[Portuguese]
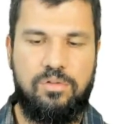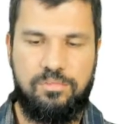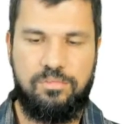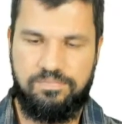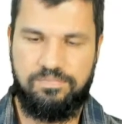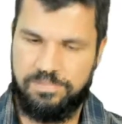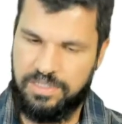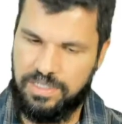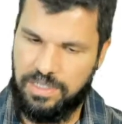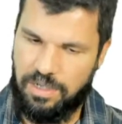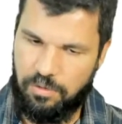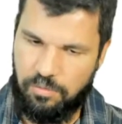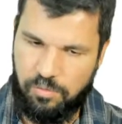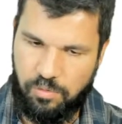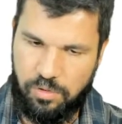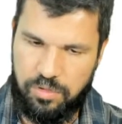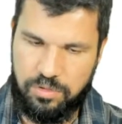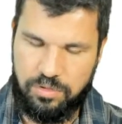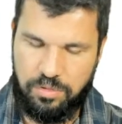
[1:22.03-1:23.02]
que é
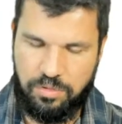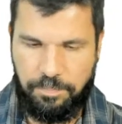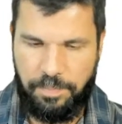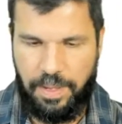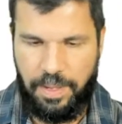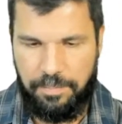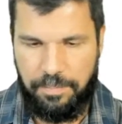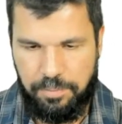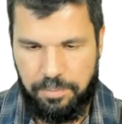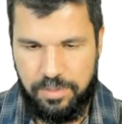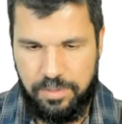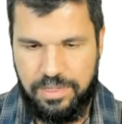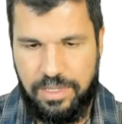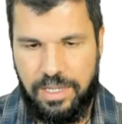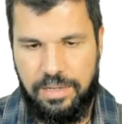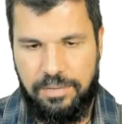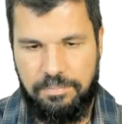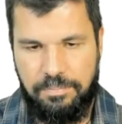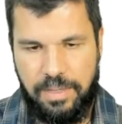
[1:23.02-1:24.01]
um outro papo
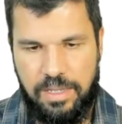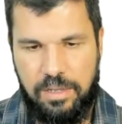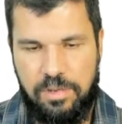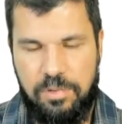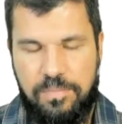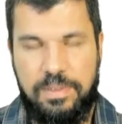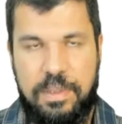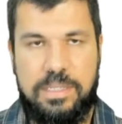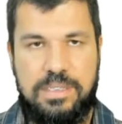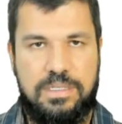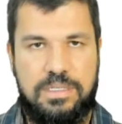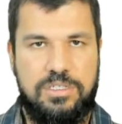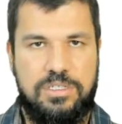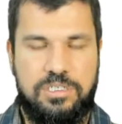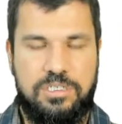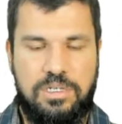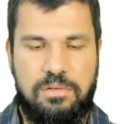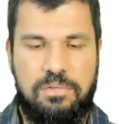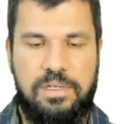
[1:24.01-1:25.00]
também com
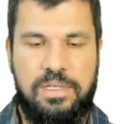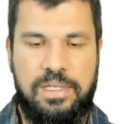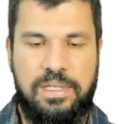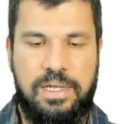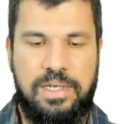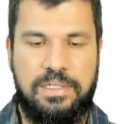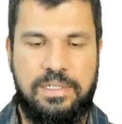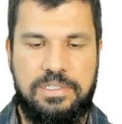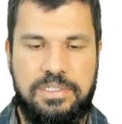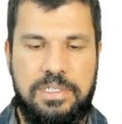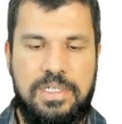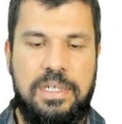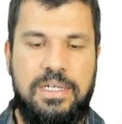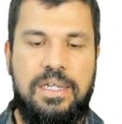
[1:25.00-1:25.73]
bastante tranquilidade.